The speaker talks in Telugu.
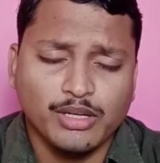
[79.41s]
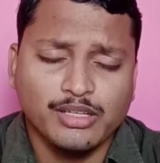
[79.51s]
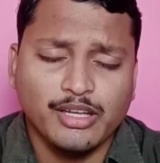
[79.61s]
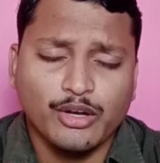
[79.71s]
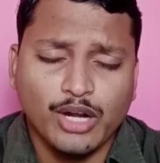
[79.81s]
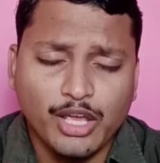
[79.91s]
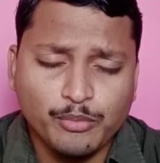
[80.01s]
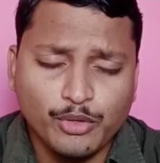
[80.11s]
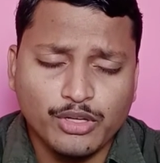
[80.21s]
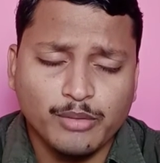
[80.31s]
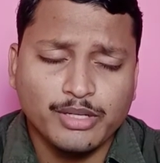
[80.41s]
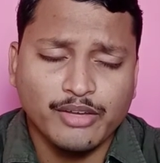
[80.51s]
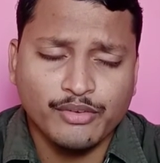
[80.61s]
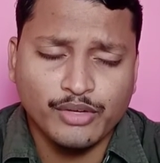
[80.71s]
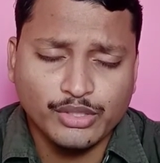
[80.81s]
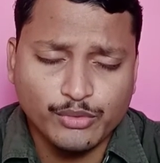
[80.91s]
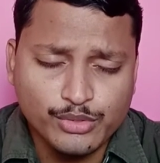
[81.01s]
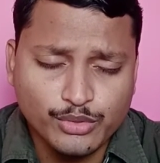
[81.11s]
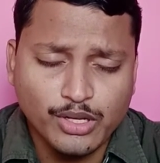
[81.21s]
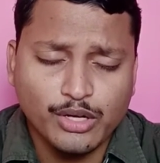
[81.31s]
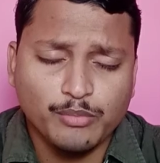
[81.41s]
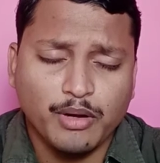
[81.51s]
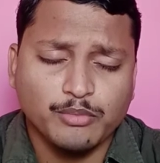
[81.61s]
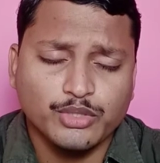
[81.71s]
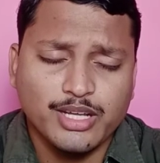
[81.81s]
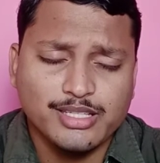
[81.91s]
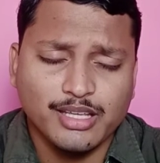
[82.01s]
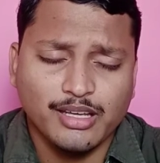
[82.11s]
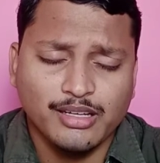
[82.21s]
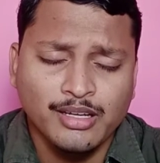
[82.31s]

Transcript: ఈ యొక్క లైవ్ ప్రోగ్రామ్కి ఎవరైతే వస్తున్నారో ప్రభువ ఏసయ్య